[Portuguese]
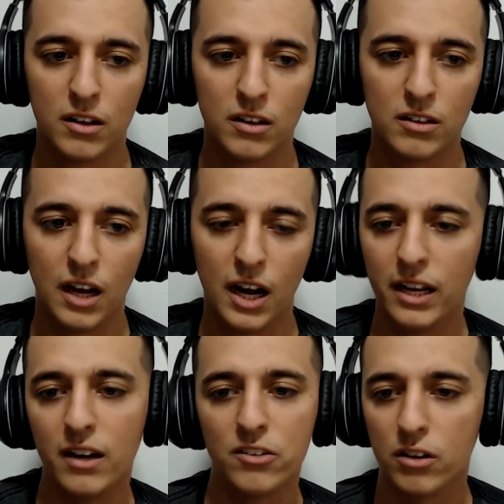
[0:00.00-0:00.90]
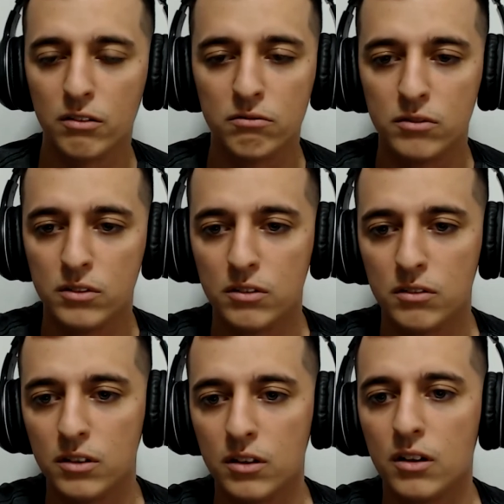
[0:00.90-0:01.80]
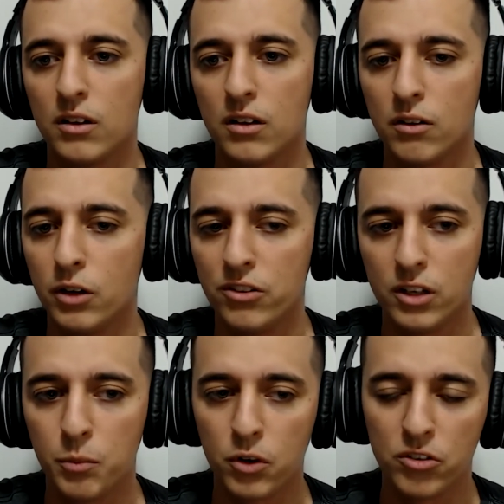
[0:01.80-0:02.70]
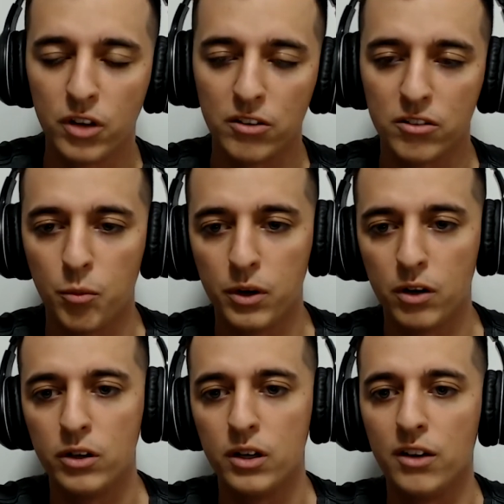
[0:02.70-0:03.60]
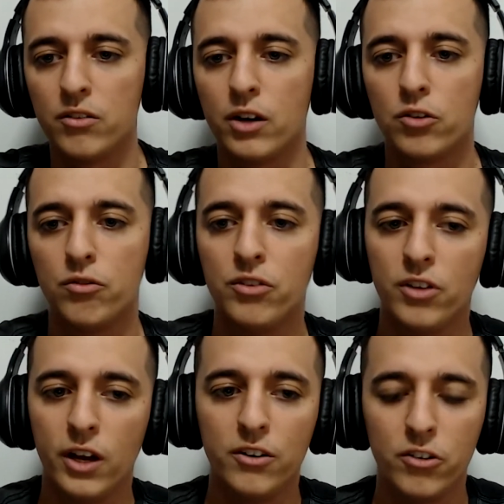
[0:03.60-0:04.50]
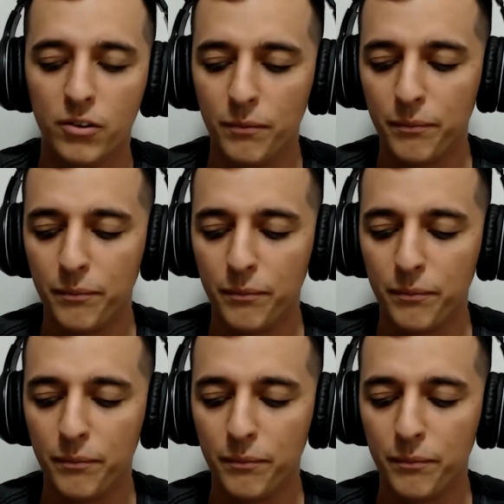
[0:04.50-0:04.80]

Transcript: Daí ela disse que não, não ia seguir no processo tal, porque o inglês não era suficiente.